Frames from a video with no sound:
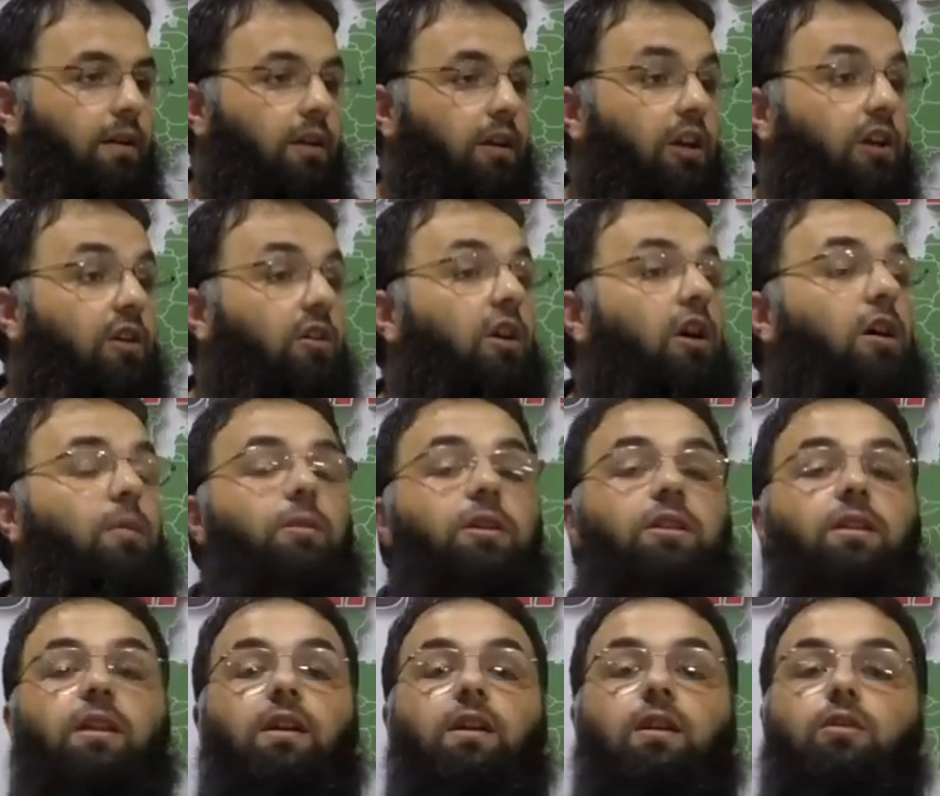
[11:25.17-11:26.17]
ikram
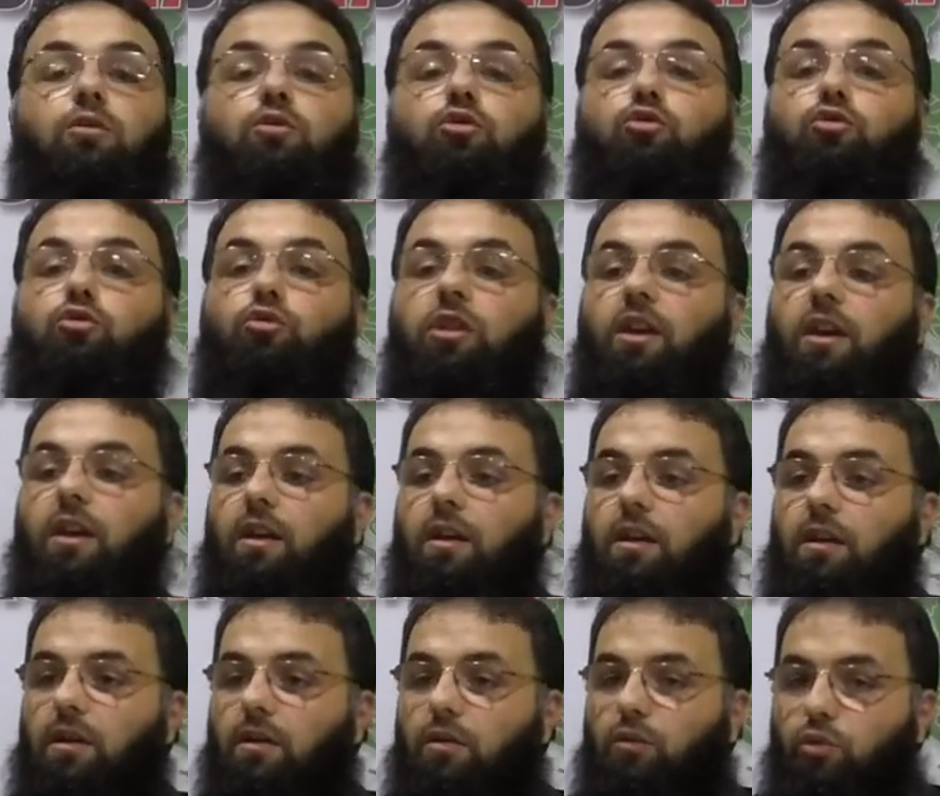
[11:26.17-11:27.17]
edilen süte
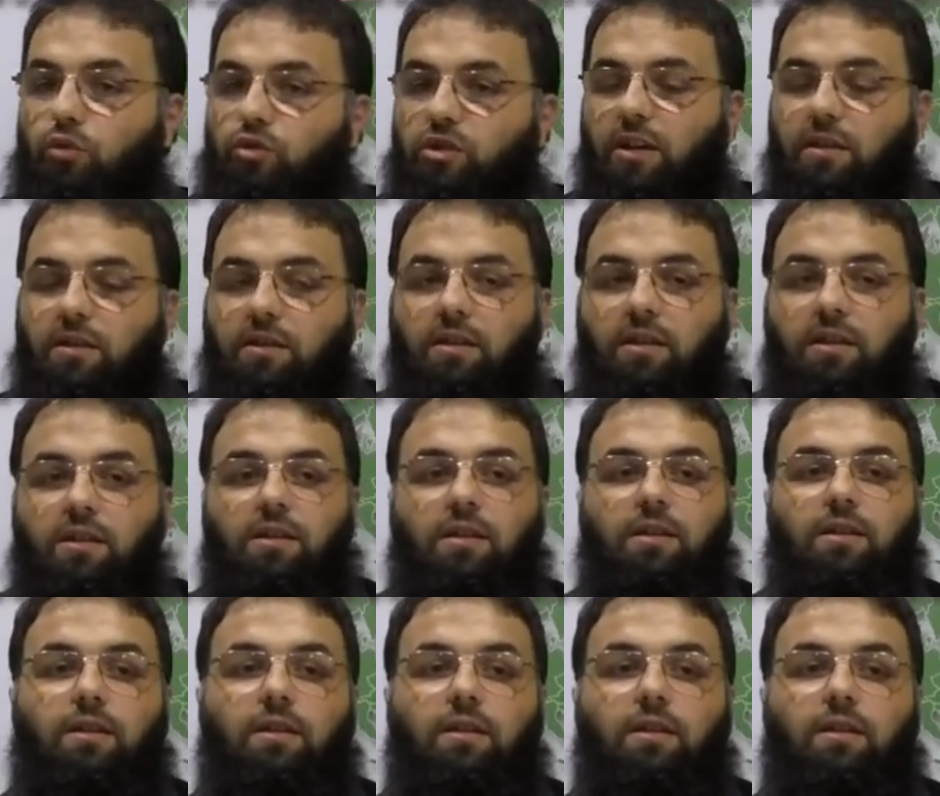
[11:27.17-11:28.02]
uzattı.